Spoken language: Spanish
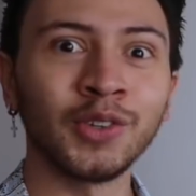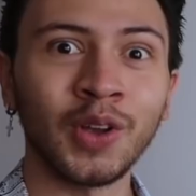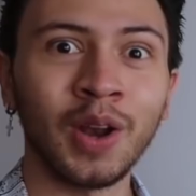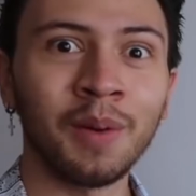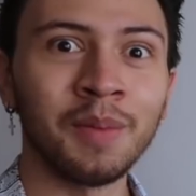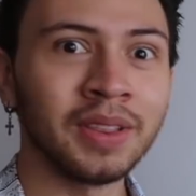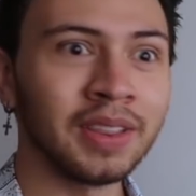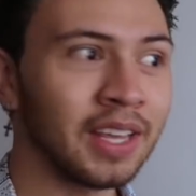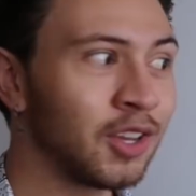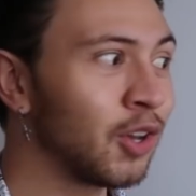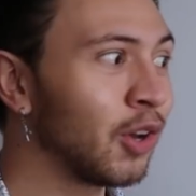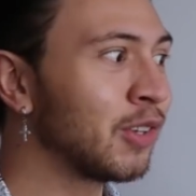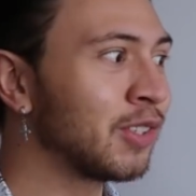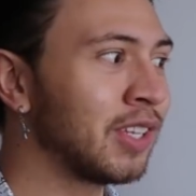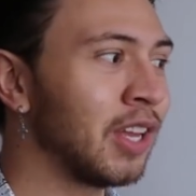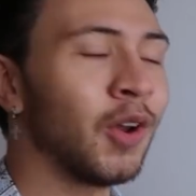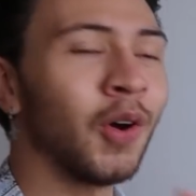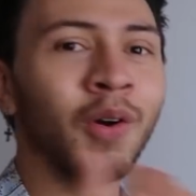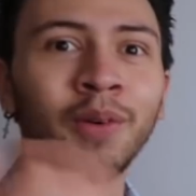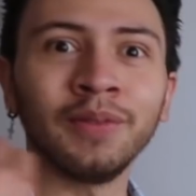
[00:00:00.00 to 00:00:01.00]
no solamente yo,
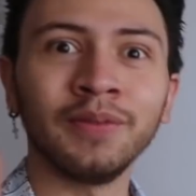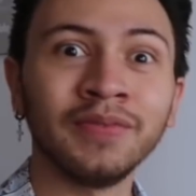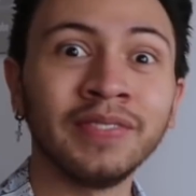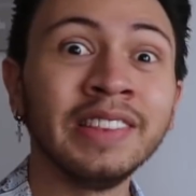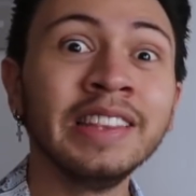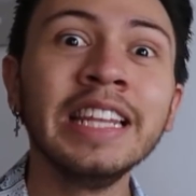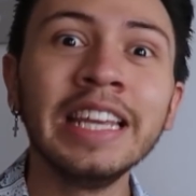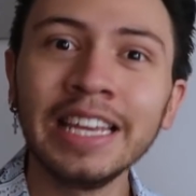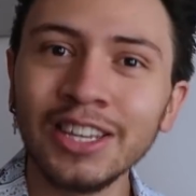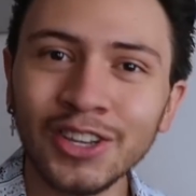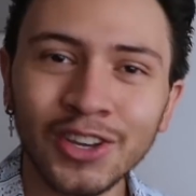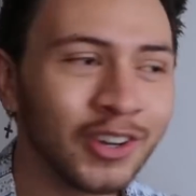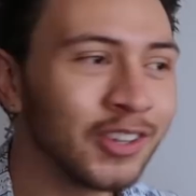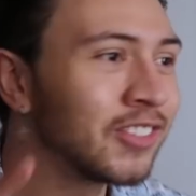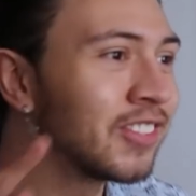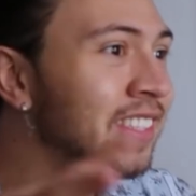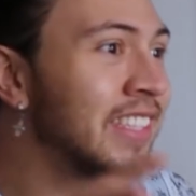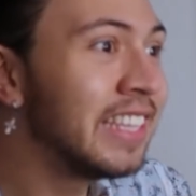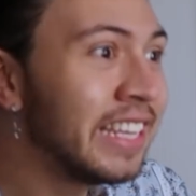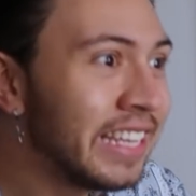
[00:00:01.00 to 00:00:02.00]
sino
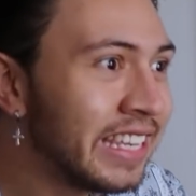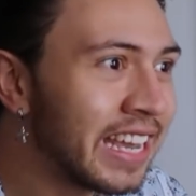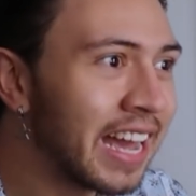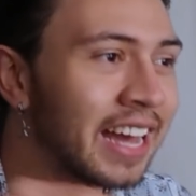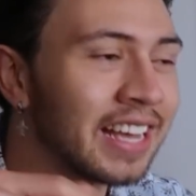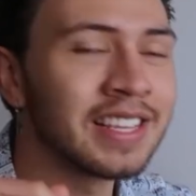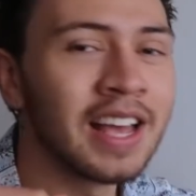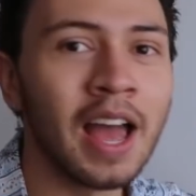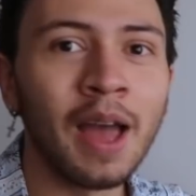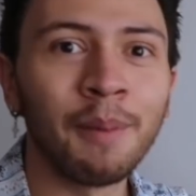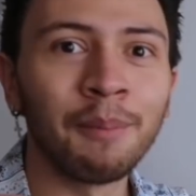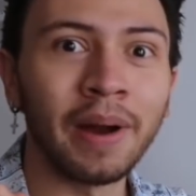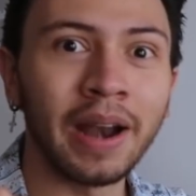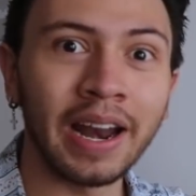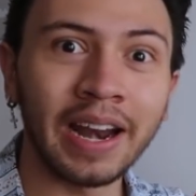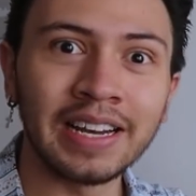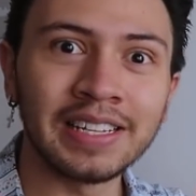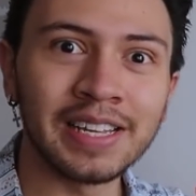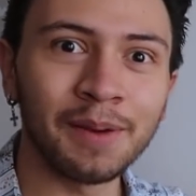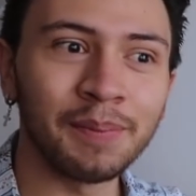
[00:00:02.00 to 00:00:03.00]
niños, niñas van
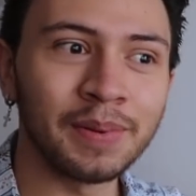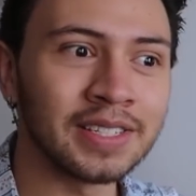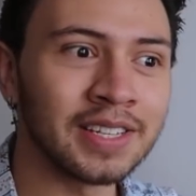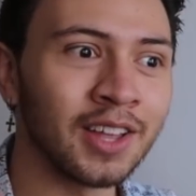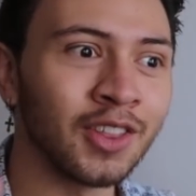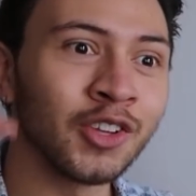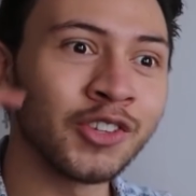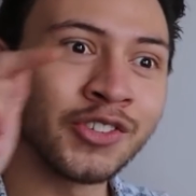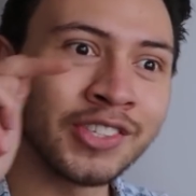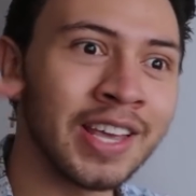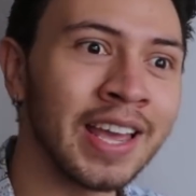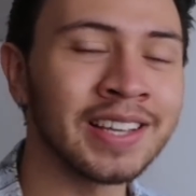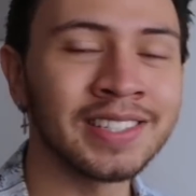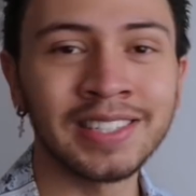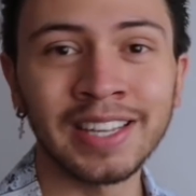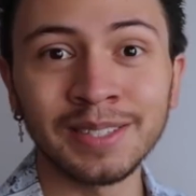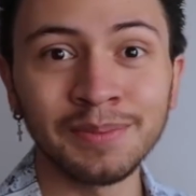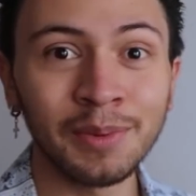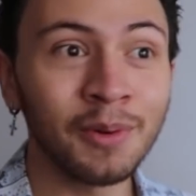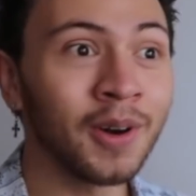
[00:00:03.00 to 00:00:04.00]
a crecer pensando, sí,
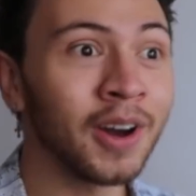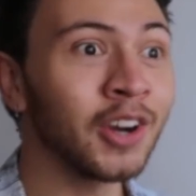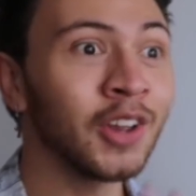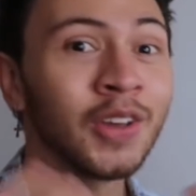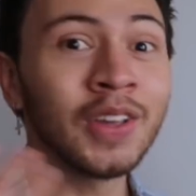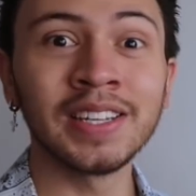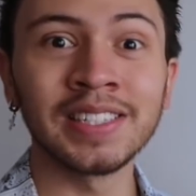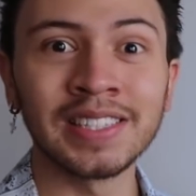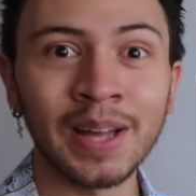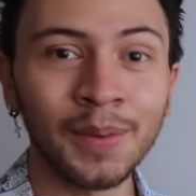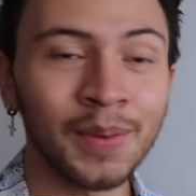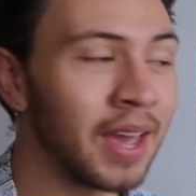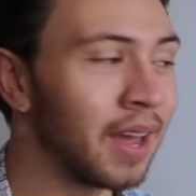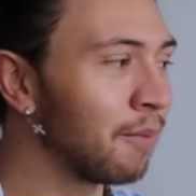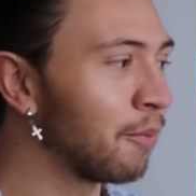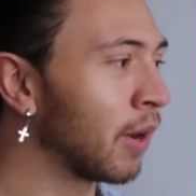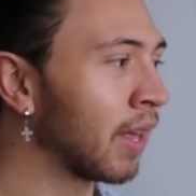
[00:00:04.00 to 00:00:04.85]
así es mi barrio y está bien,